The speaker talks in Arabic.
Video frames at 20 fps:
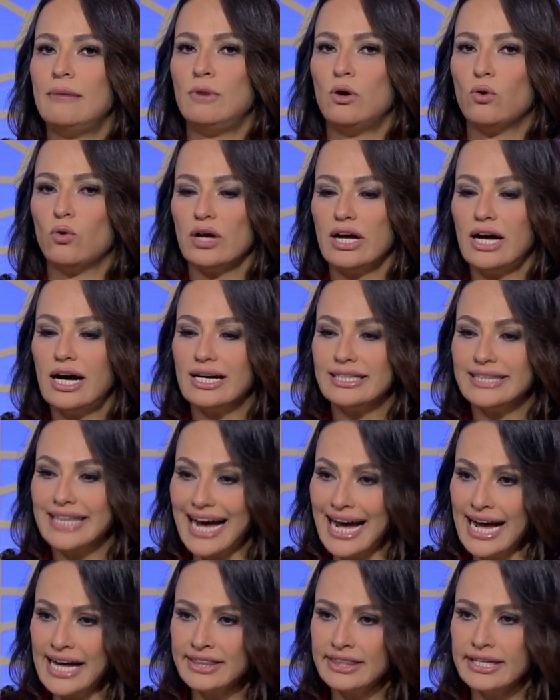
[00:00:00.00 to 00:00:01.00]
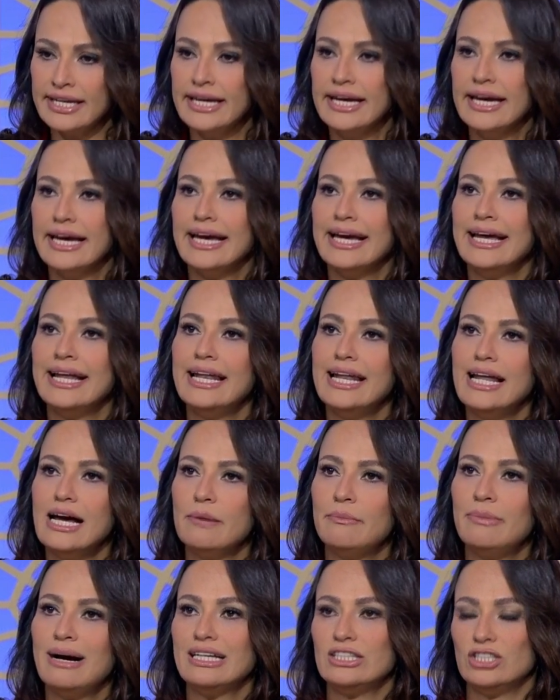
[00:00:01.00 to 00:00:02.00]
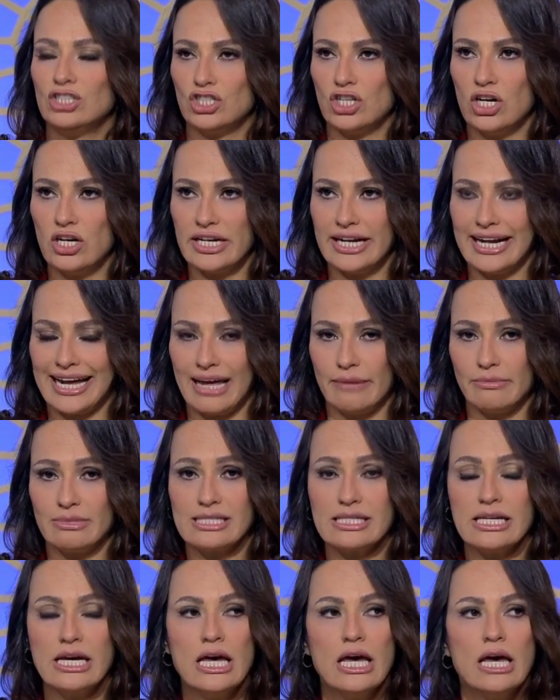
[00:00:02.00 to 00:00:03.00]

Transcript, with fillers: موقعها تحت الا بعد الشهر الخامس